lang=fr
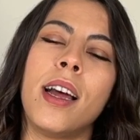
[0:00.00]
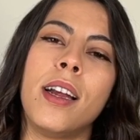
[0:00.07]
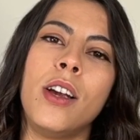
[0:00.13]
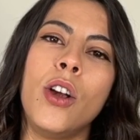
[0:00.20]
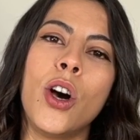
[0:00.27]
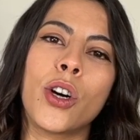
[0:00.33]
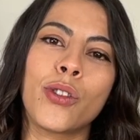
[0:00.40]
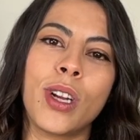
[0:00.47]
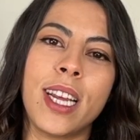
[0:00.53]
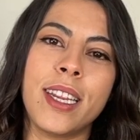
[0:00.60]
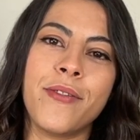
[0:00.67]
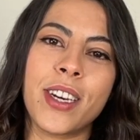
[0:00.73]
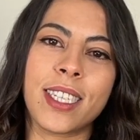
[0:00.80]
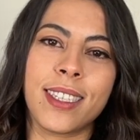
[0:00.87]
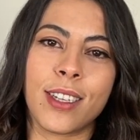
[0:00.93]
lors de
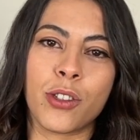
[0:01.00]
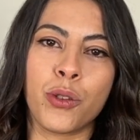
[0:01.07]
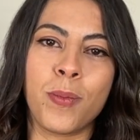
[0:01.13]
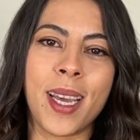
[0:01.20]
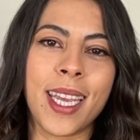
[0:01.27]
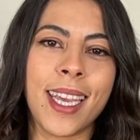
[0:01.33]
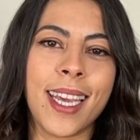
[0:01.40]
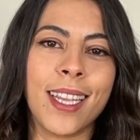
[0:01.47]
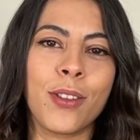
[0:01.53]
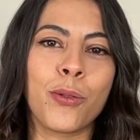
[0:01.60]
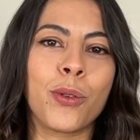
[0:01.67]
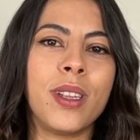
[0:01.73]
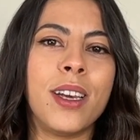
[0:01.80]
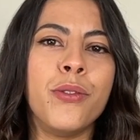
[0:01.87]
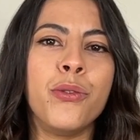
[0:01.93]
l'anniversaire du baguette,
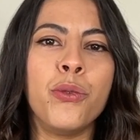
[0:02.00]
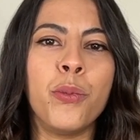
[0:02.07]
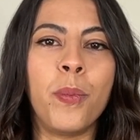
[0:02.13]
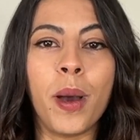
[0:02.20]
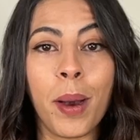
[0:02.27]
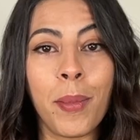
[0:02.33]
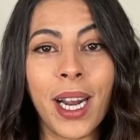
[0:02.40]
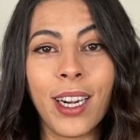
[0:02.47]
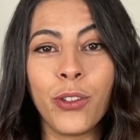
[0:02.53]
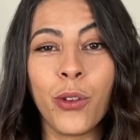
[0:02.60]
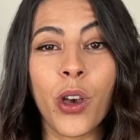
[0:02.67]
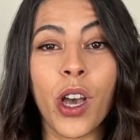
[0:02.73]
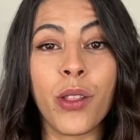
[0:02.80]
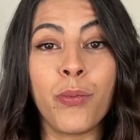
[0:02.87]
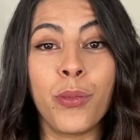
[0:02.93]
on a vu pas mal de
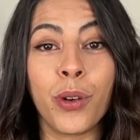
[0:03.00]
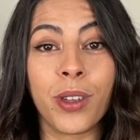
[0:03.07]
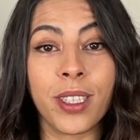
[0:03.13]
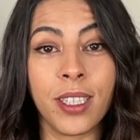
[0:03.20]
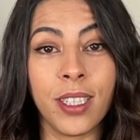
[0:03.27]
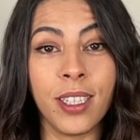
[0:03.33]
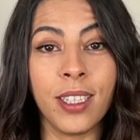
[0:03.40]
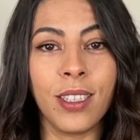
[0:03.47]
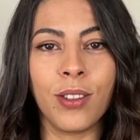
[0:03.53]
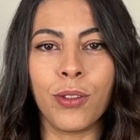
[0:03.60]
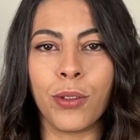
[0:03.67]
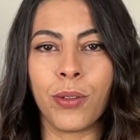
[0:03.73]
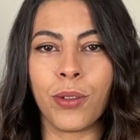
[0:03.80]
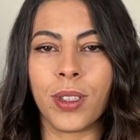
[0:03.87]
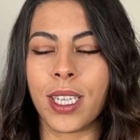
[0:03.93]
unboxing de
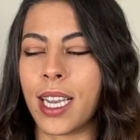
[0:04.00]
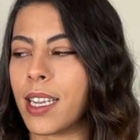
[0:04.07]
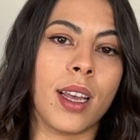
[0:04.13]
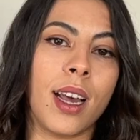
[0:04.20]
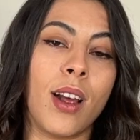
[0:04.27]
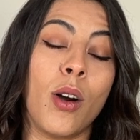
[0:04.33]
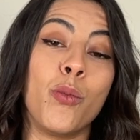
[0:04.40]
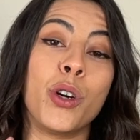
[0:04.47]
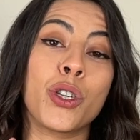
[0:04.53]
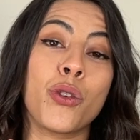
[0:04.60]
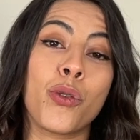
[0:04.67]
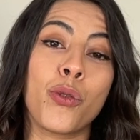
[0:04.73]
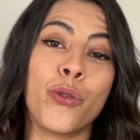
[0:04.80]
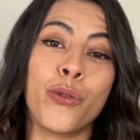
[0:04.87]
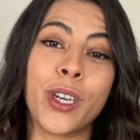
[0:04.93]
ce sac. Alors moi, je le
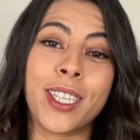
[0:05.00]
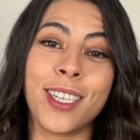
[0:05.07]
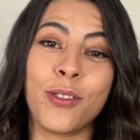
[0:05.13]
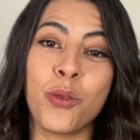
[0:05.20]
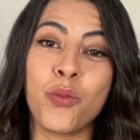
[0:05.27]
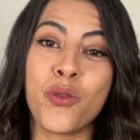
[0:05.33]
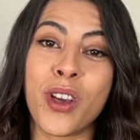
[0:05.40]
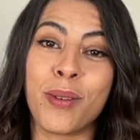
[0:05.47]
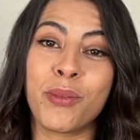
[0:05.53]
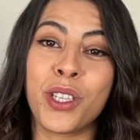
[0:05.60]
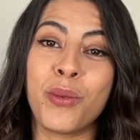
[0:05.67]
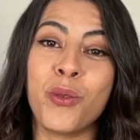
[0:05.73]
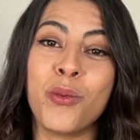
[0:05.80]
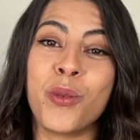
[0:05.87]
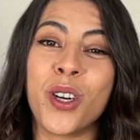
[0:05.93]
convoitais depuis un
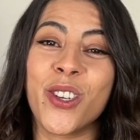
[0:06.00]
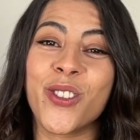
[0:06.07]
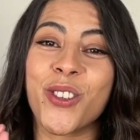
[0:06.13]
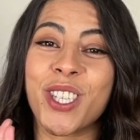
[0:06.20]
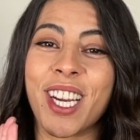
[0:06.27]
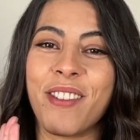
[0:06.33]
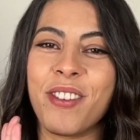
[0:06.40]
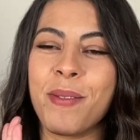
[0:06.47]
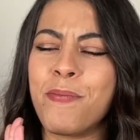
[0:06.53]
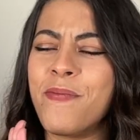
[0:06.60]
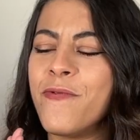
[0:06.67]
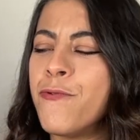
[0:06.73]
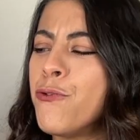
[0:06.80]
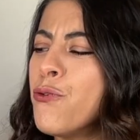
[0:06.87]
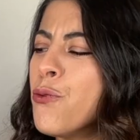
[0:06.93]
petit moment, donc j'avais
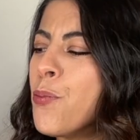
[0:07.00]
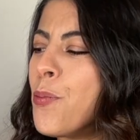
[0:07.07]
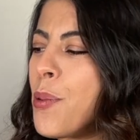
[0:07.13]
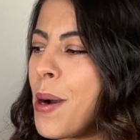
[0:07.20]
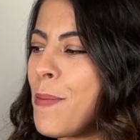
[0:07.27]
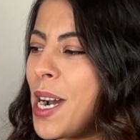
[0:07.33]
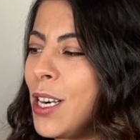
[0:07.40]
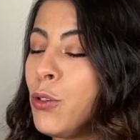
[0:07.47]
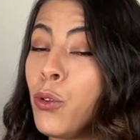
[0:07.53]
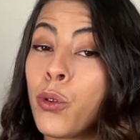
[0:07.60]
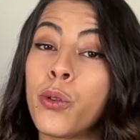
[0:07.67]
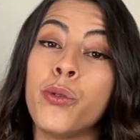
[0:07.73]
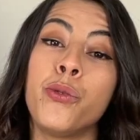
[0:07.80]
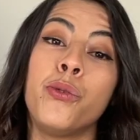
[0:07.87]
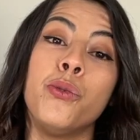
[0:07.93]
vu pas mal de
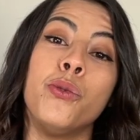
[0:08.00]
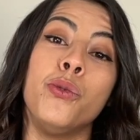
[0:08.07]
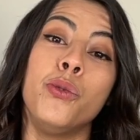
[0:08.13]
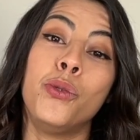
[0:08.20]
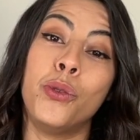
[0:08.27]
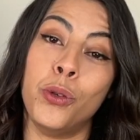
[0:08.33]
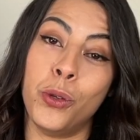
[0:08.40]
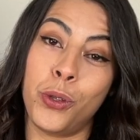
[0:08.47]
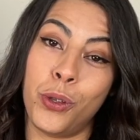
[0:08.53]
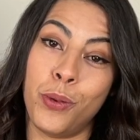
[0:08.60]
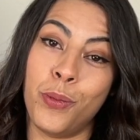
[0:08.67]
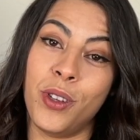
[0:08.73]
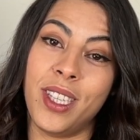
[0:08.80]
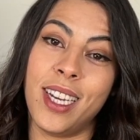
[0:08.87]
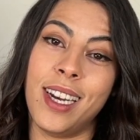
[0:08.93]
revues de ce
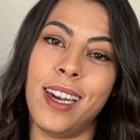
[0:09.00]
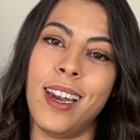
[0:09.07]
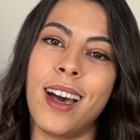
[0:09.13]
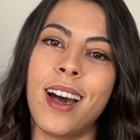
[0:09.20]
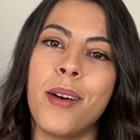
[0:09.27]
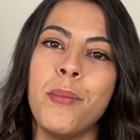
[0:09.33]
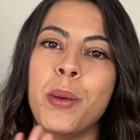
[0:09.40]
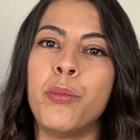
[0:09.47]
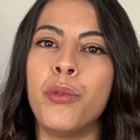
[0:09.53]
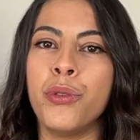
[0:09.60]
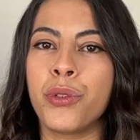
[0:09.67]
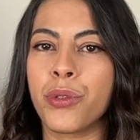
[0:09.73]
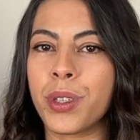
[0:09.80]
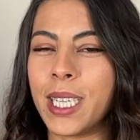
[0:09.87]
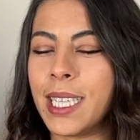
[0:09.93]
modèle-là, mais
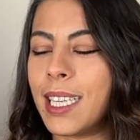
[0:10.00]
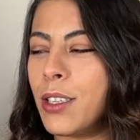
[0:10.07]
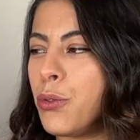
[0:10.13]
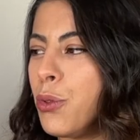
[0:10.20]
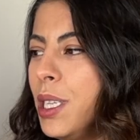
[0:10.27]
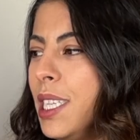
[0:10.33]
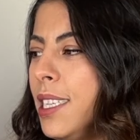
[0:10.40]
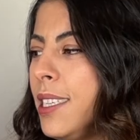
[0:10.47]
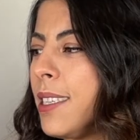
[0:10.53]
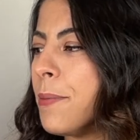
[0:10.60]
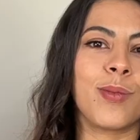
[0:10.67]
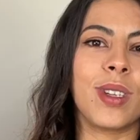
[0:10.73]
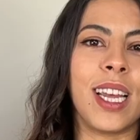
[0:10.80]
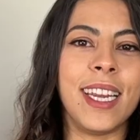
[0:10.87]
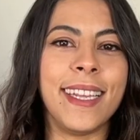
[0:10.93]
plus aux États-Unis.
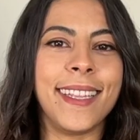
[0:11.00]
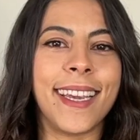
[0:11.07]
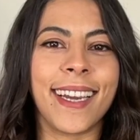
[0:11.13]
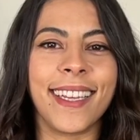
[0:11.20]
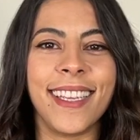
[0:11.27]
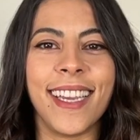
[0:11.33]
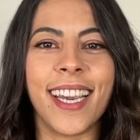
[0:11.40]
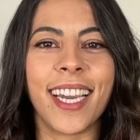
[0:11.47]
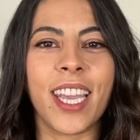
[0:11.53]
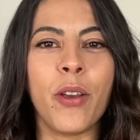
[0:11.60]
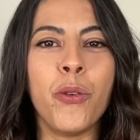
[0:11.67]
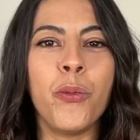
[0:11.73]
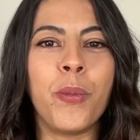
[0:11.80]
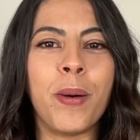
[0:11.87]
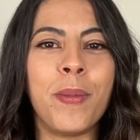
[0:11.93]
L'année dernière, il y a
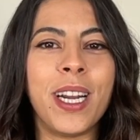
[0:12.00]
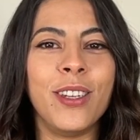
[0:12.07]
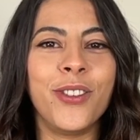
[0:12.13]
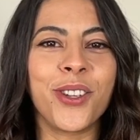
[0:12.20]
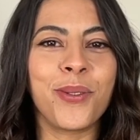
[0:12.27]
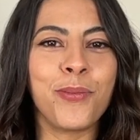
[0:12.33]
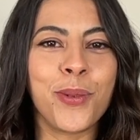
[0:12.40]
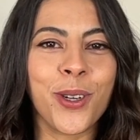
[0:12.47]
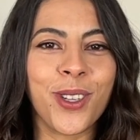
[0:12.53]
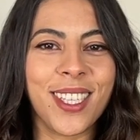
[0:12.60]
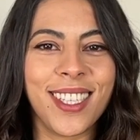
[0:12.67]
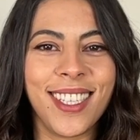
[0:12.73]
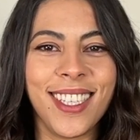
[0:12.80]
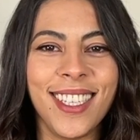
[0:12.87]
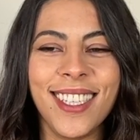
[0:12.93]
eu pas mal
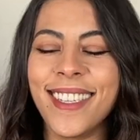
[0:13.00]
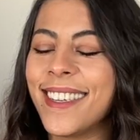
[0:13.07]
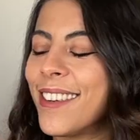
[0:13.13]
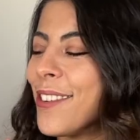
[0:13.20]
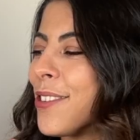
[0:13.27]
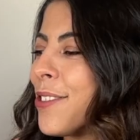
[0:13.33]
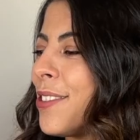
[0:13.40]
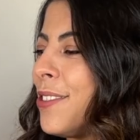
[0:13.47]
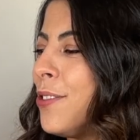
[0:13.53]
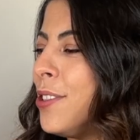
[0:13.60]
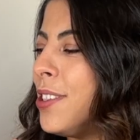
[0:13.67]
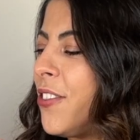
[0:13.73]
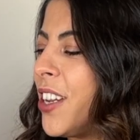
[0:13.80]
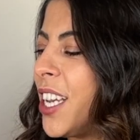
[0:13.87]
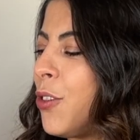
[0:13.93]
d'unboxing euh,
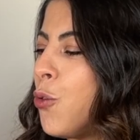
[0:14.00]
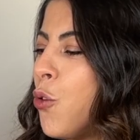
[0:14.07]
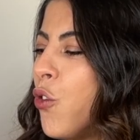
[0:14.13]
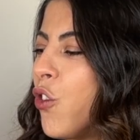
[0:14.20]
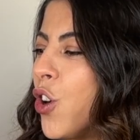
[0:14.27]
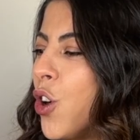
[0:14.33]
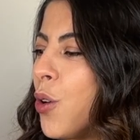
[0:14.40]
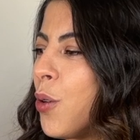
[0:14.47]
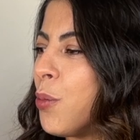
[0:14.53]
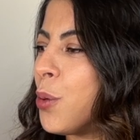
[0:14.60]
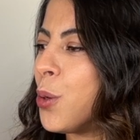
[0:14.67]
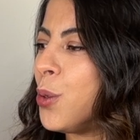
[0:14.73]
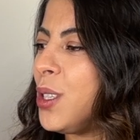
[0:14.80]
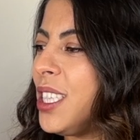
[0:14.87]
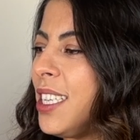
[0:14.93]
fin
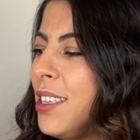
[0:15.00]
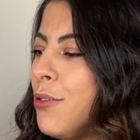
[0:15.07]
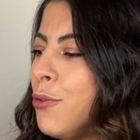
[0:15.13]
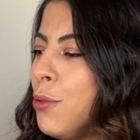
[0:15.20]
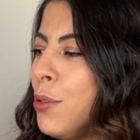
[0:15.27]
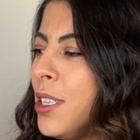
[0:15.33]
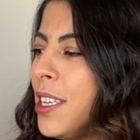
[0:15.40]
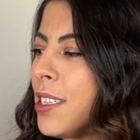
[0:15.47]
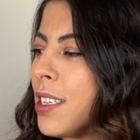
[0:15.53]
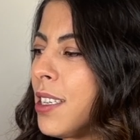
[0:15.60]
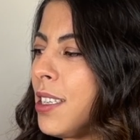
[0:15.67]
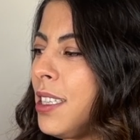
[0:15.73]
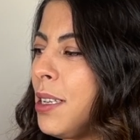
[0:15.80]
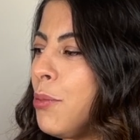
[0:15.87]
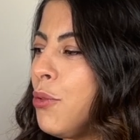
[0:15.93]
novembre, début,
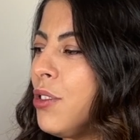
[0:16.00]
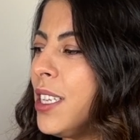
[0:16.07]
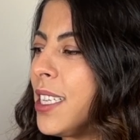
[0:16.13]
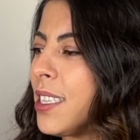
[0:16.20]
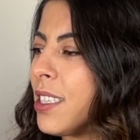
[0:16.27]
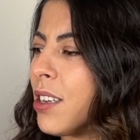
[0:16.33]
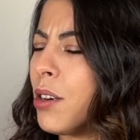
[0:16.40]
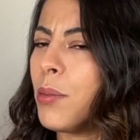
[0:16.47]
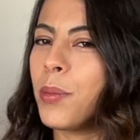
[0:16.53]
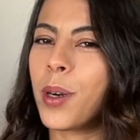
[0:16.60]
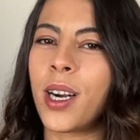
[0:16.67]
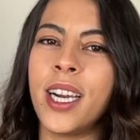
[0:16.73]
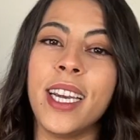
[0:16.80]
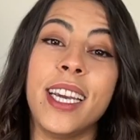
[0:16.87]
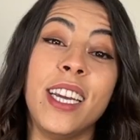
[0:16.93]
début décembre,
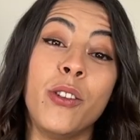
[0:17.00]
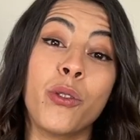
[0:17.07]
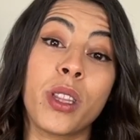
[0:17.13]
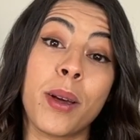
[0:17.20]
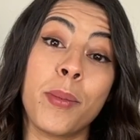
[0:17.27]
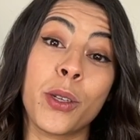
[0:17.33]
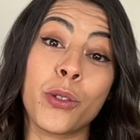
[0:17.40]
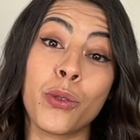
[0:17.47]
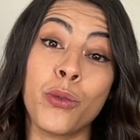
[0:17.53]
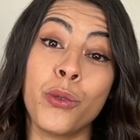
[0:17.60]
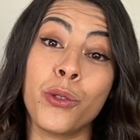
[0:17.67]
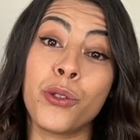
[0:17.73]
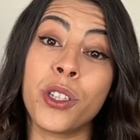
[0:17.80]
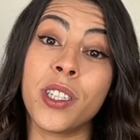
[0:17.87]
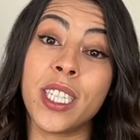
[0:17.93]
et notamment celui
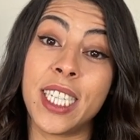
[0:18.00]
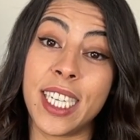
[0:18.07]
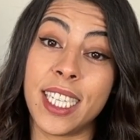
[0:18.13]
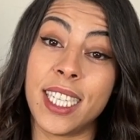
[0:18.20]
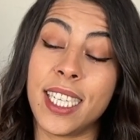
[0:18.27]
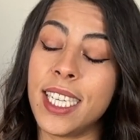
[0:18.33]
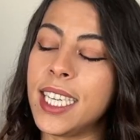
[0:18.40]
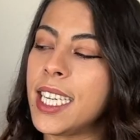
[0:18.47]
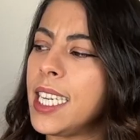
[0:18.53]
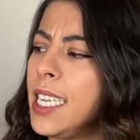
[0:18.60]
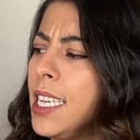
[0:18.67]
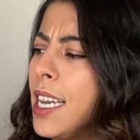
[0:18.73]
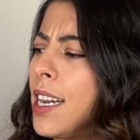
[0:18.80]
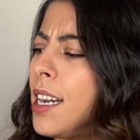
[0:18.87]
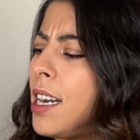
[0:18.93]
de Jessie
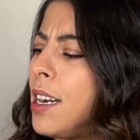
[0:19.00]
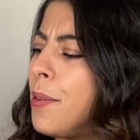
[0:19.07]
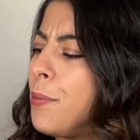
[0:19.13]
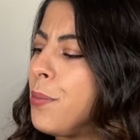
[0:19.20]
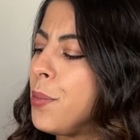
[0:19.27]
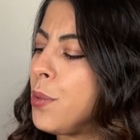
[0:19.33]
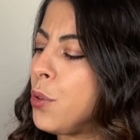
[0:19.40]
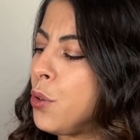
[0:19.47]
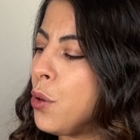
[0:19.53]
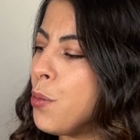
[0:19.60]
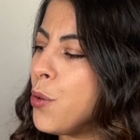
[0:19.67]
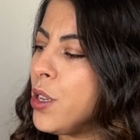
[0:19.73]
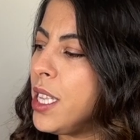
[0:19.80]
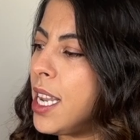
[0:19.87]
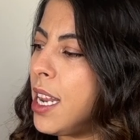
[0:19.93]
qui a ce
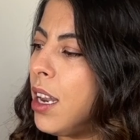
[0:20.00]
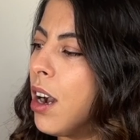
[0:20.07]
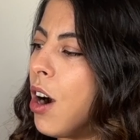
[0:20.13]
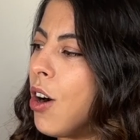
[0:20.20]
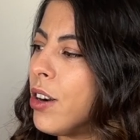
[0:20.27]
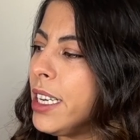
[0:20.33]
modèle en